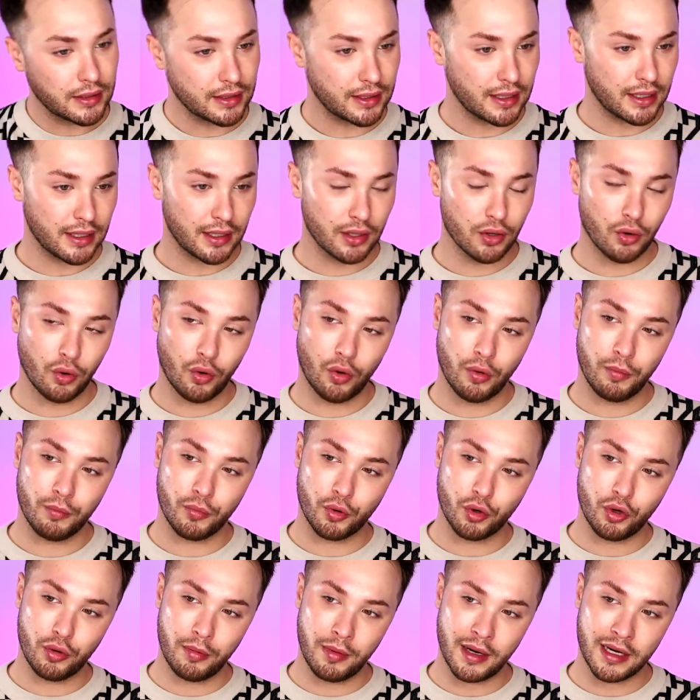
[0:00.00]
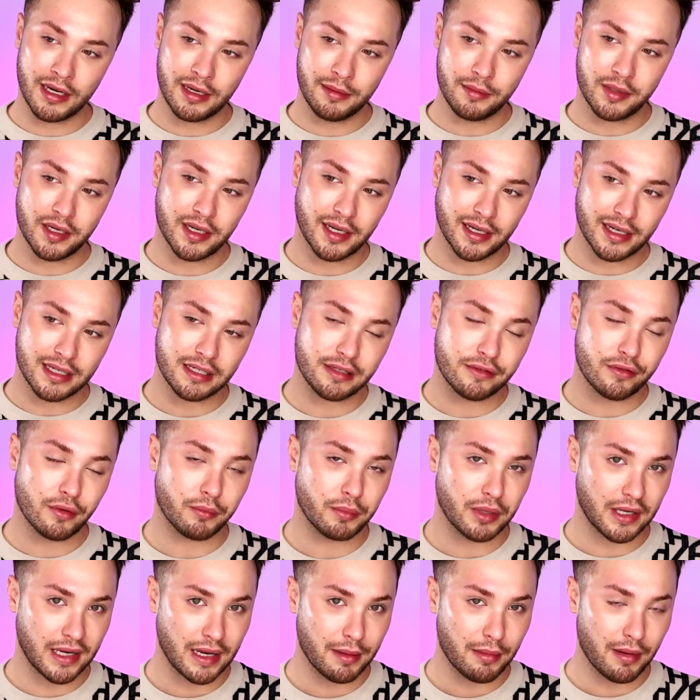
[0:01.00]
gehe hier oben rüber, nehme den Rest
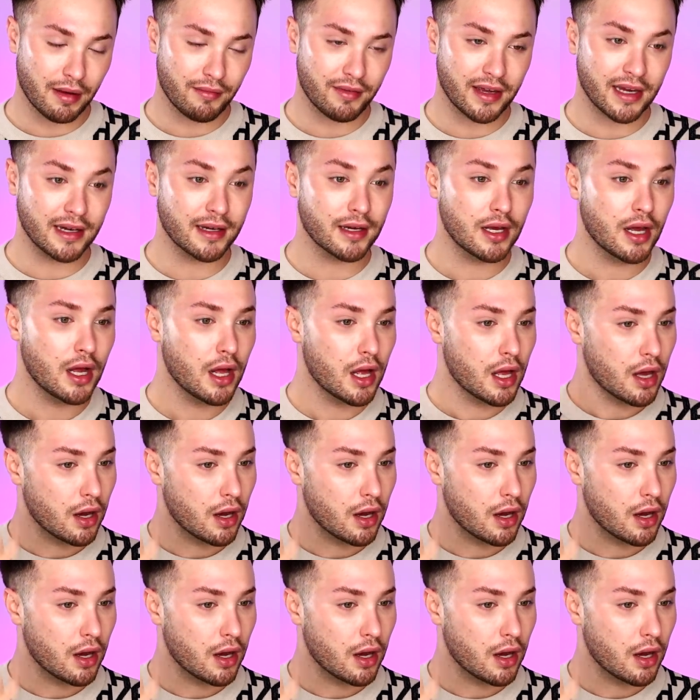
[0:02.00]
vom Kleber weg